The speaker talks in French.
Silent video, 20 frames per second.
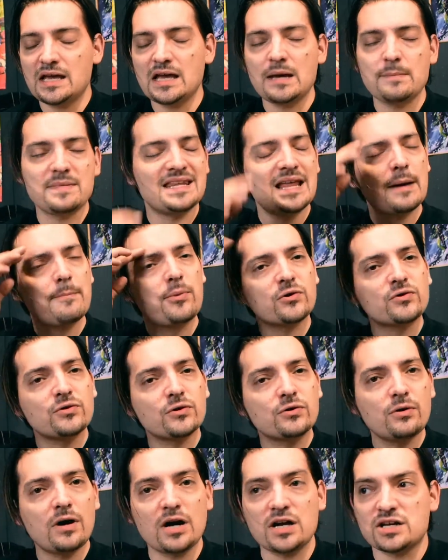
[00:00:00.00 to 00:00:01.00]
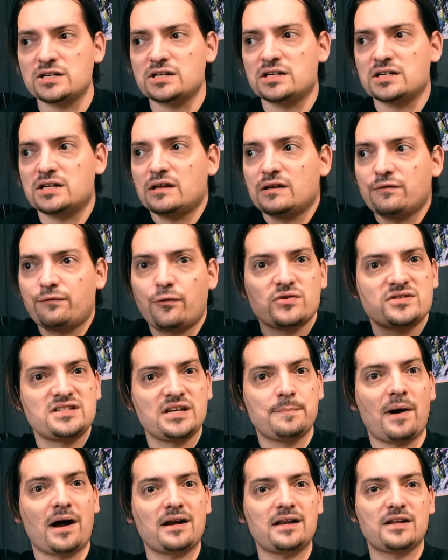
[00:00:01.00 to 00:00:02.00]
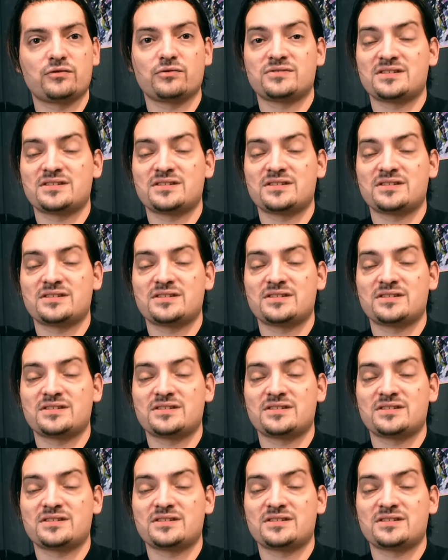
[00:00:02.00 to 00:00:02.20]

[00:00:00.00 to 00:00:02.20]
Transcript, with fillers: Eh mais n'importe quoi Il faut aussi parler de